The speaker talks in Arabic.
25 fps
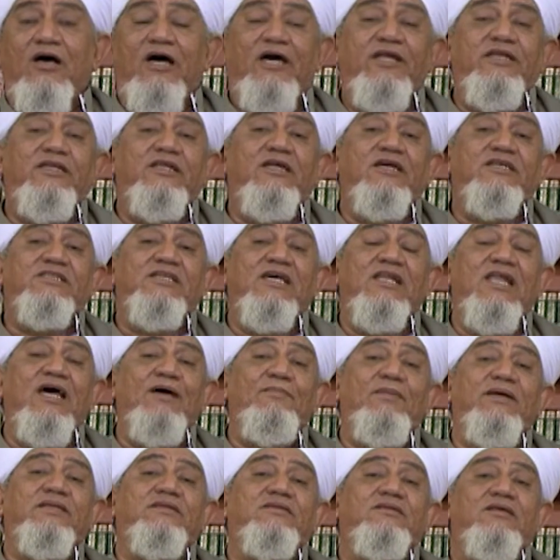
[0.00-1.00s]
أن
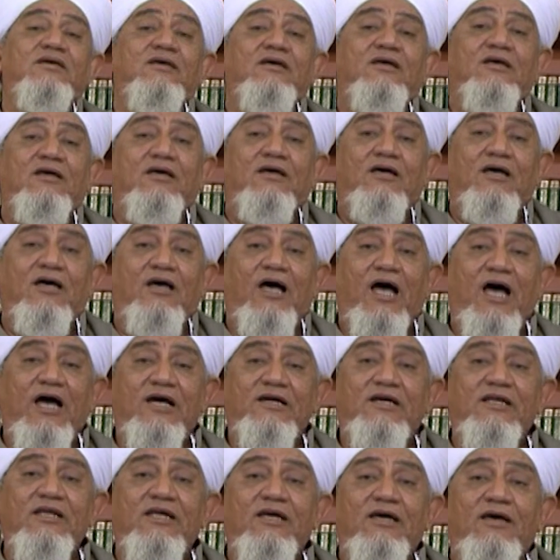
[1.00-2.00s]
سلامة
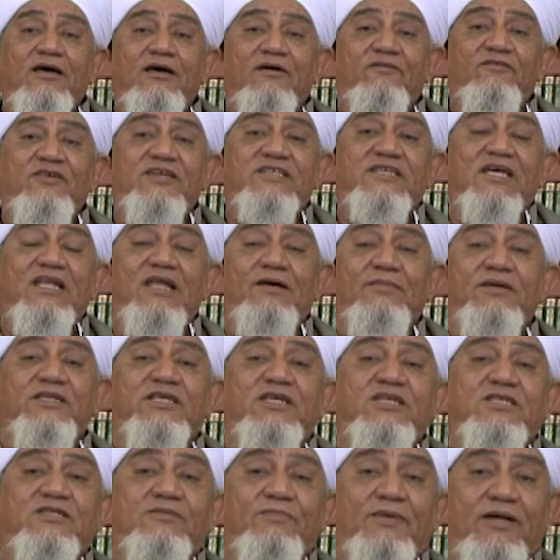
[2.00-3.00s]
عقله في سلامة
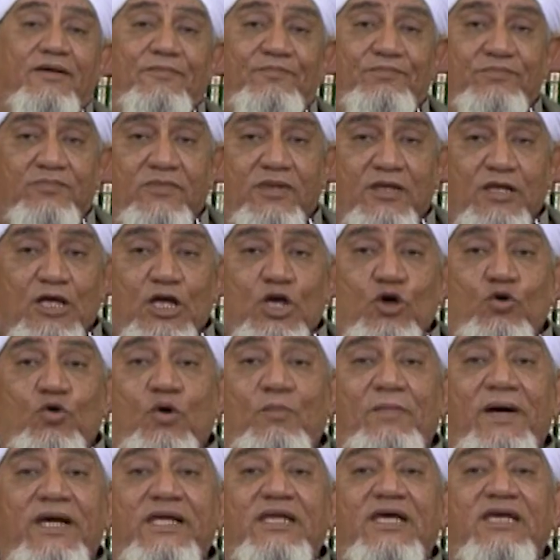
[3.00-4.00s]
جسمه
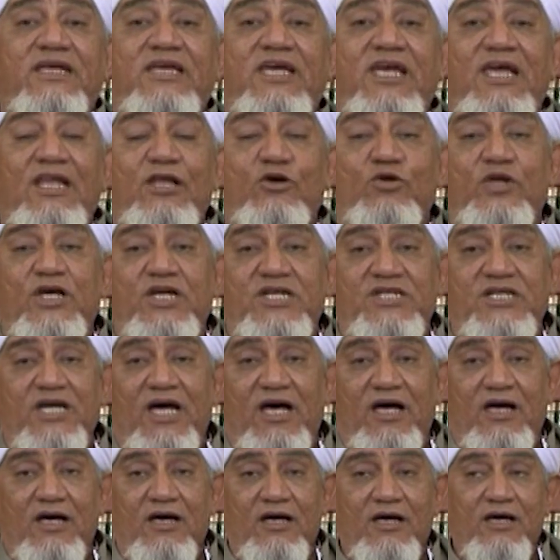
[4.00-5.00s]
وبين جيل
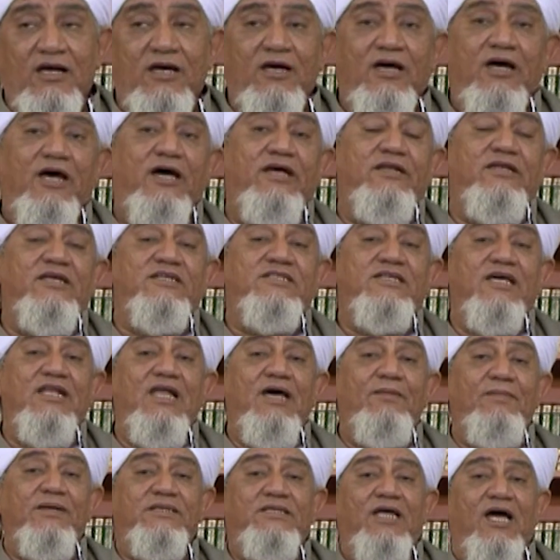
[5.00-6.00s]
ينشأ أن
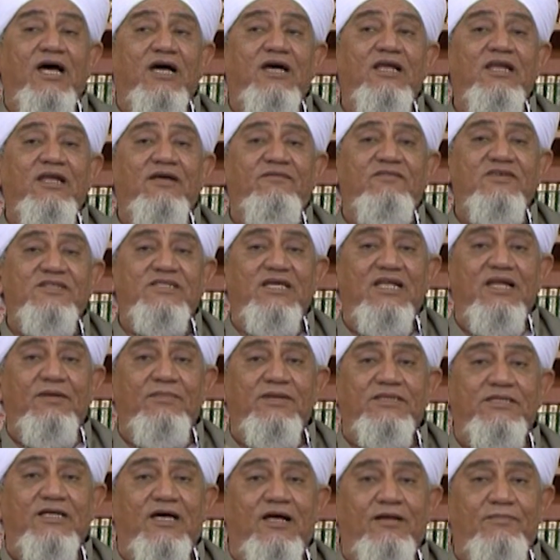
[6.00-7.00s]
سلامة عقله في
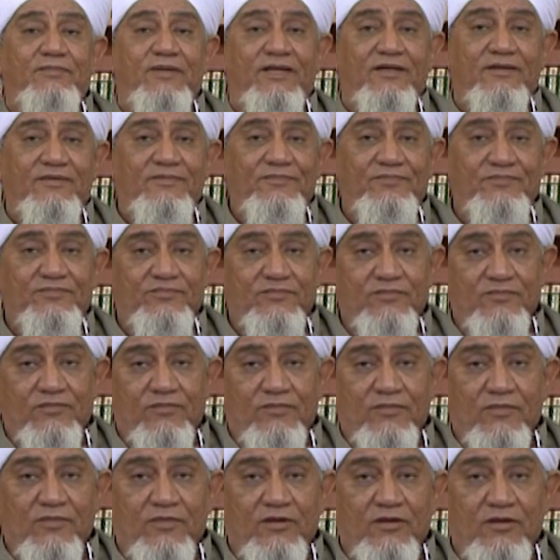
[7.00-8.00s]
سلامة قلبه
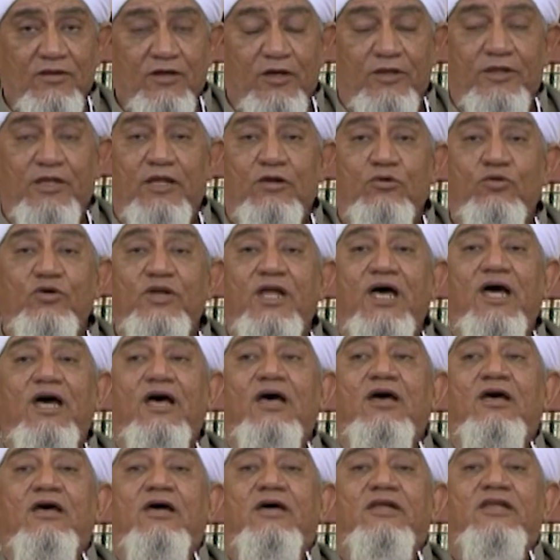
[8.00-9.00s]
إذا
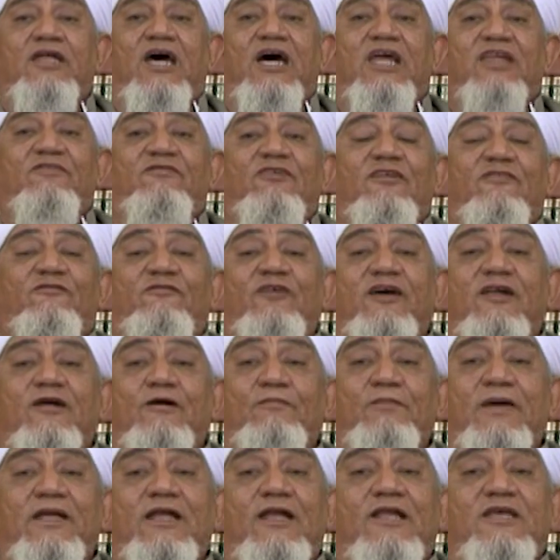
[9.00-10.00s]
هنا نعرف
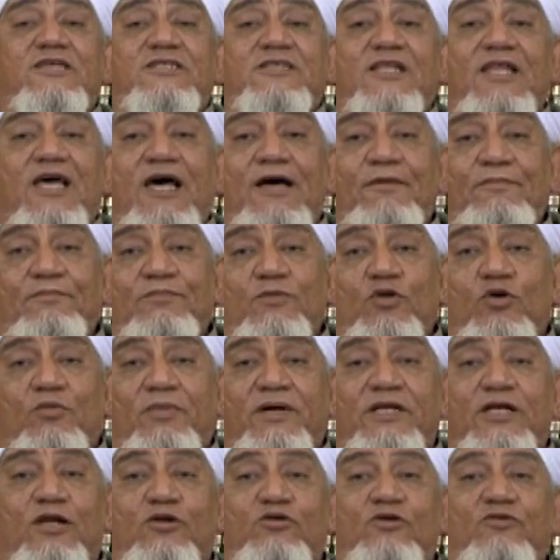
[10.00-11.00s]
الفرق بين الإسلام
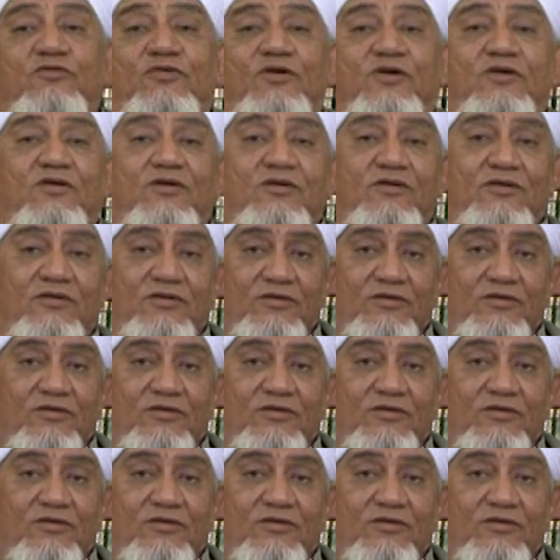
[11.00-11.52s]
وبين الكفر